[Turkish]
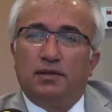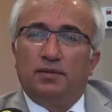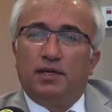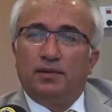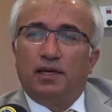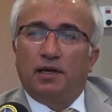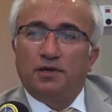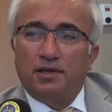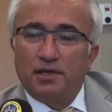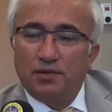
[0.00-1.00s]
hemen hemen
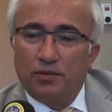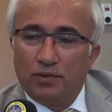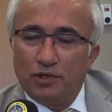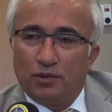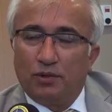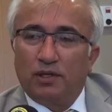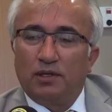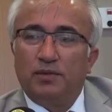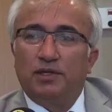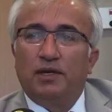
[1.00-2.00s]
herkese nasip olmayacak
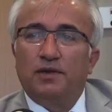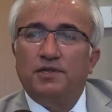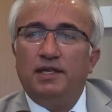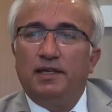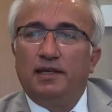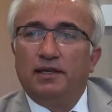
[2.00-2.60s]
konulardan bir tanesi.